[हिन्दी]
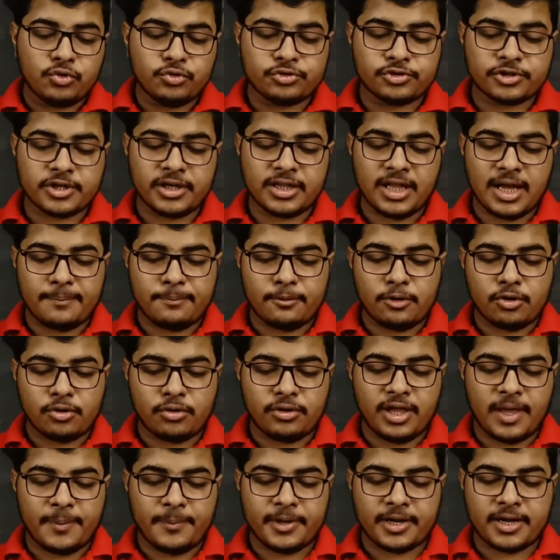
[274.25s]
उसके बाद आप लोग
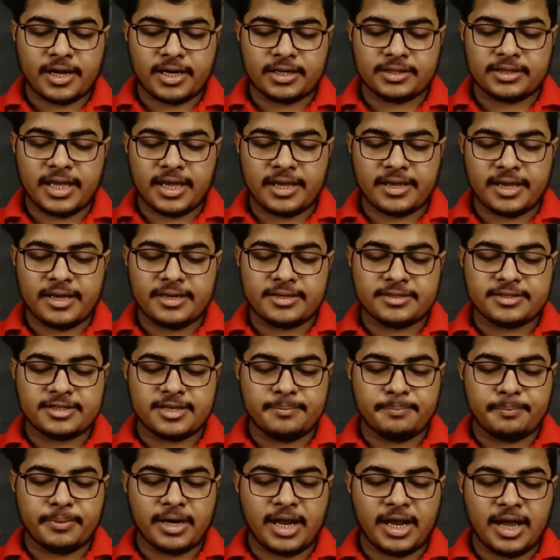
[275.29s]
को यहाँ पे करना है कि
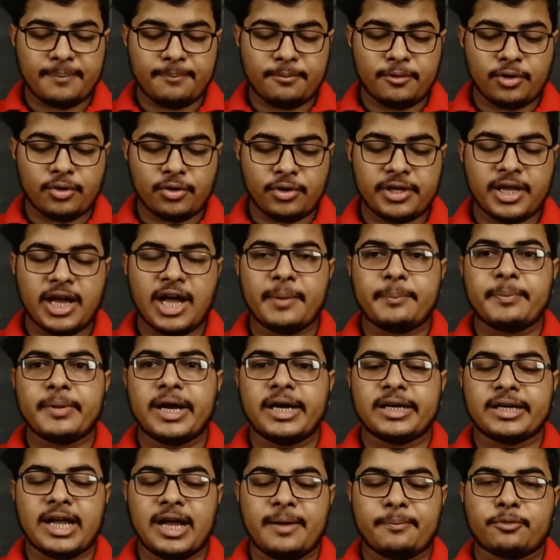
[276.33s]
सिंपल आप लोग को यहाँ पे
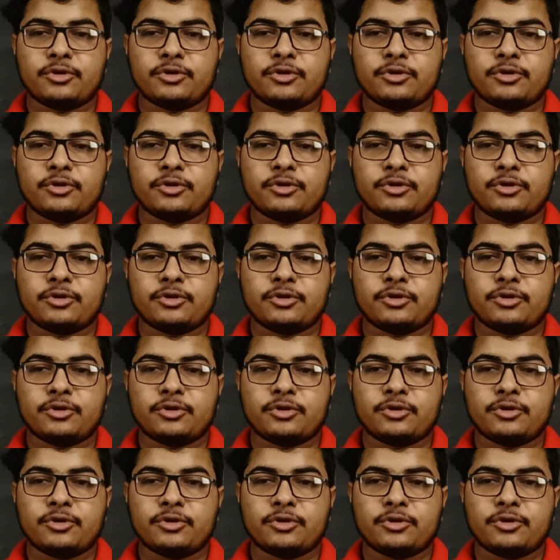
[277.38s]
आना